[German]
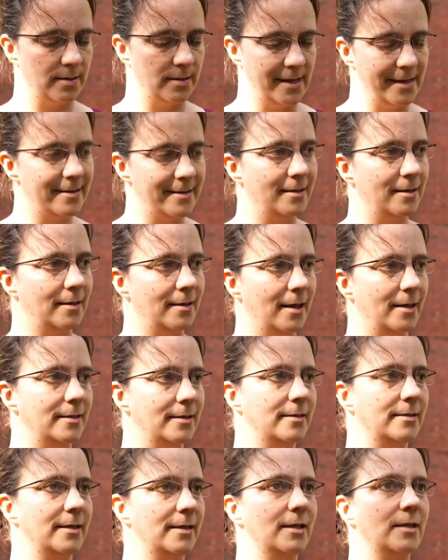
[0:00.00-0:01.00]
seltenen
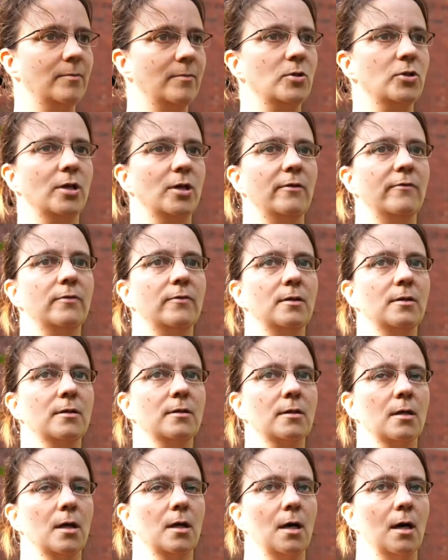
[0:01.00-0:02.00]
Entitäten beschäftigt